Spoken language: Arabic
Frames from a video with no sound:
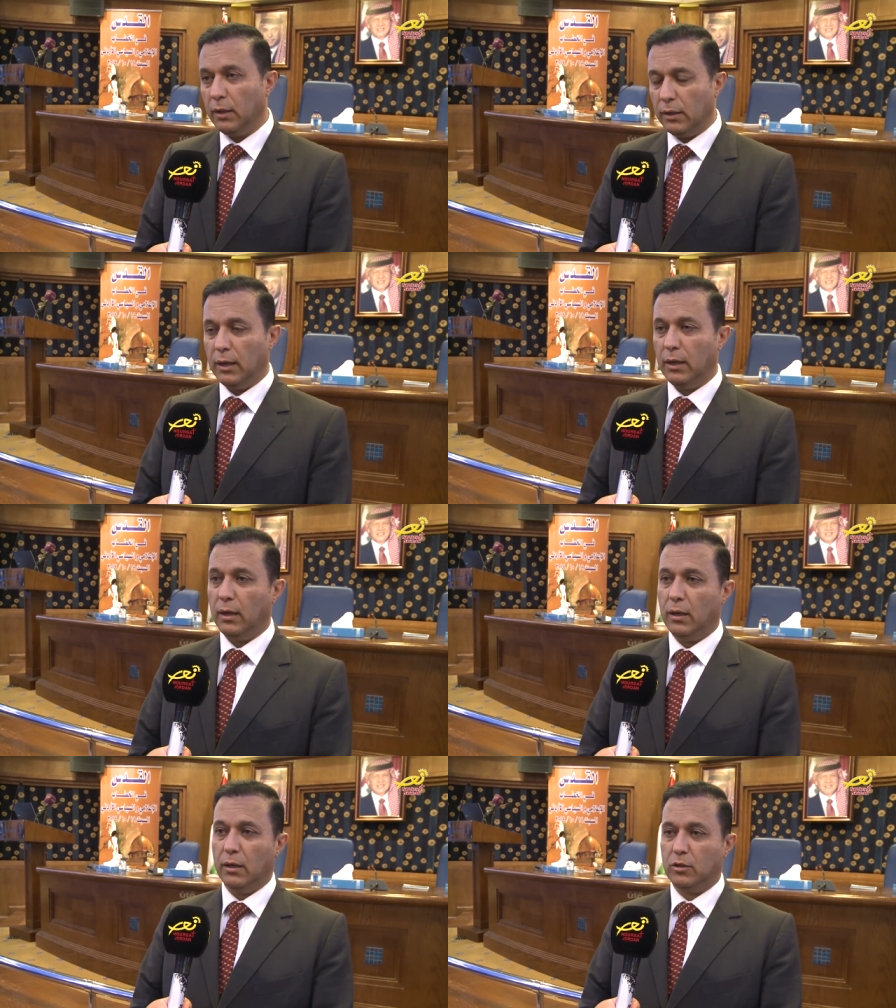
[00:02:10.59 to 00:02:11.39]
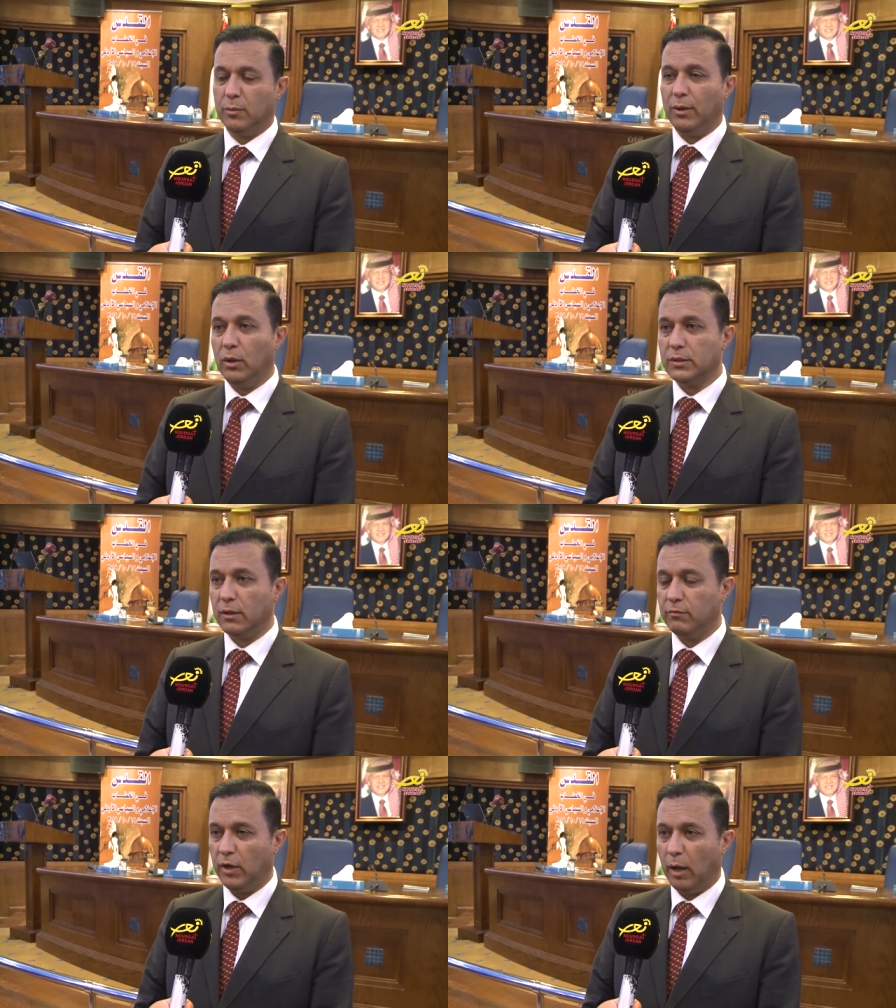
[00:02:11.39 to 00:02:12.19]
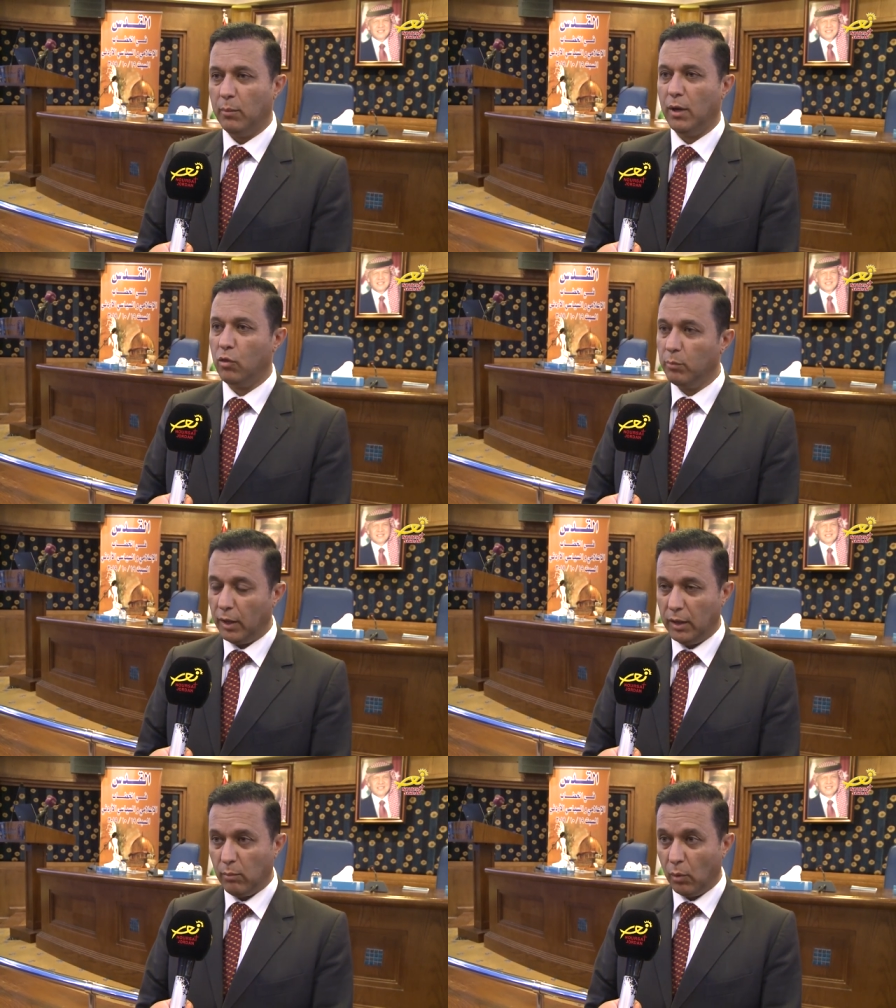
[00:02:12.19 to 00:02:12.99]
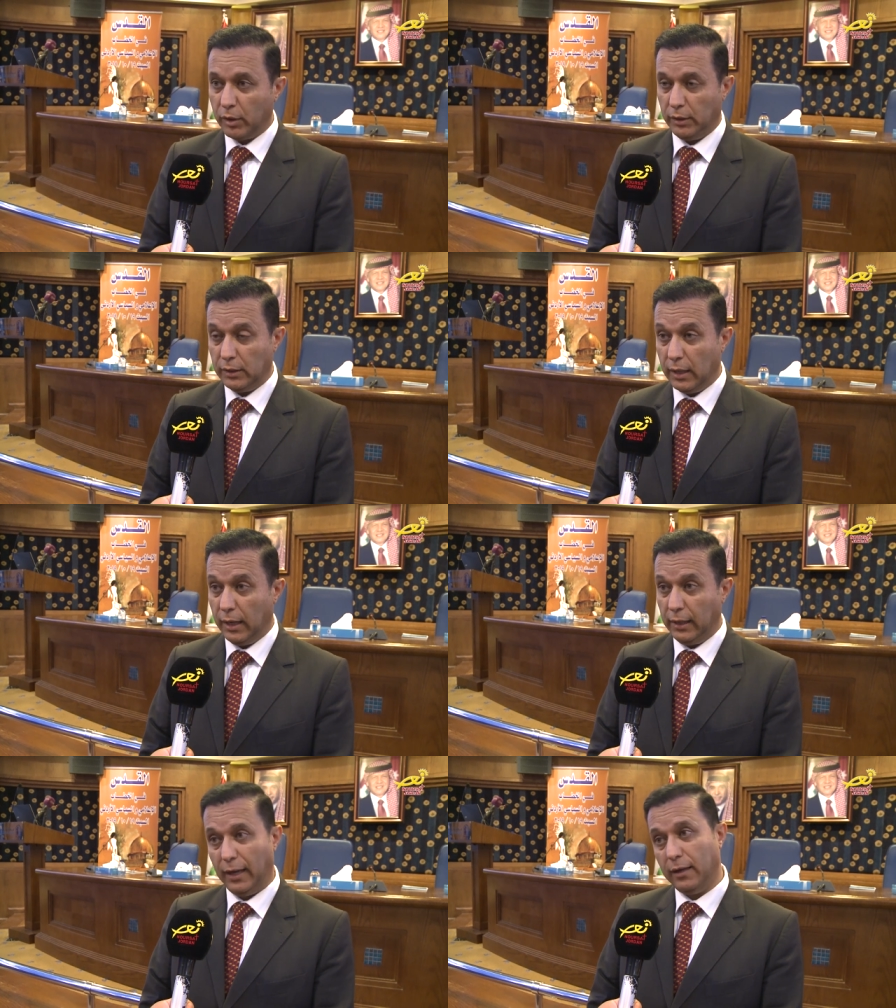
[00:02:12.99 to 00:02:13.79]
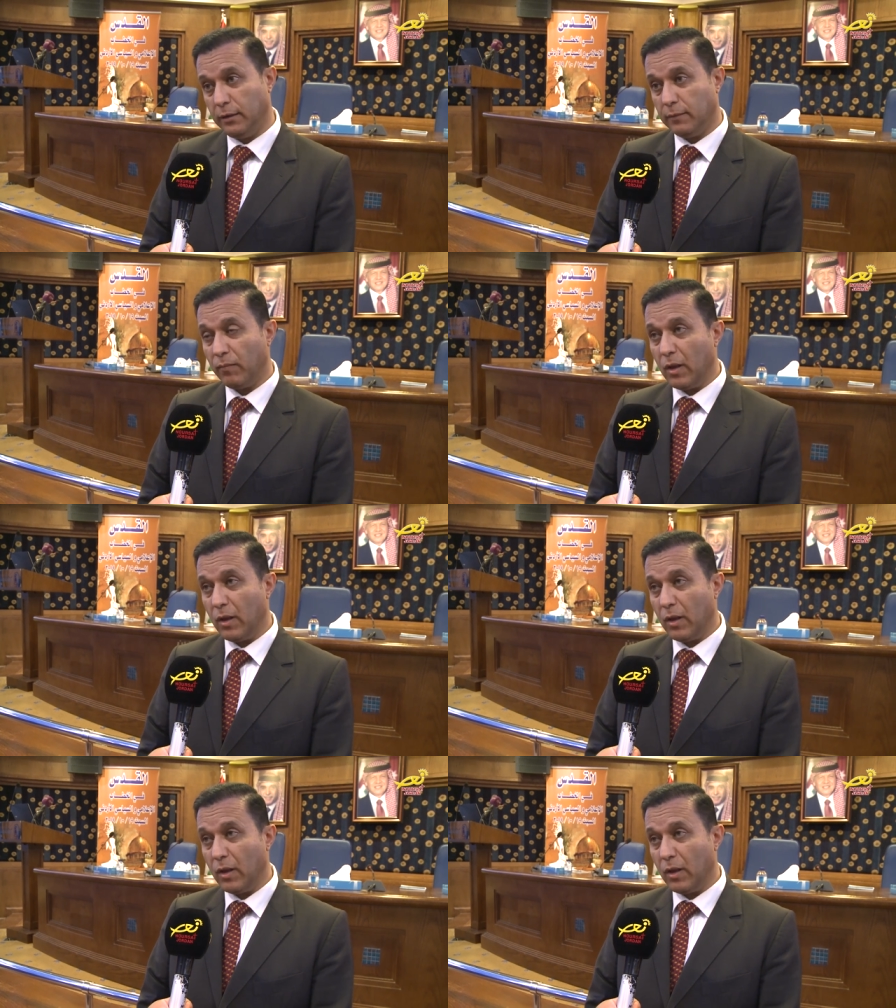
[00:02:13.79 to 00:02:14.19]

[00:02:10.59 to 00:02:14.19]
إلى آه، جبل الحسين في عمان ثم إلى موقعها الحالي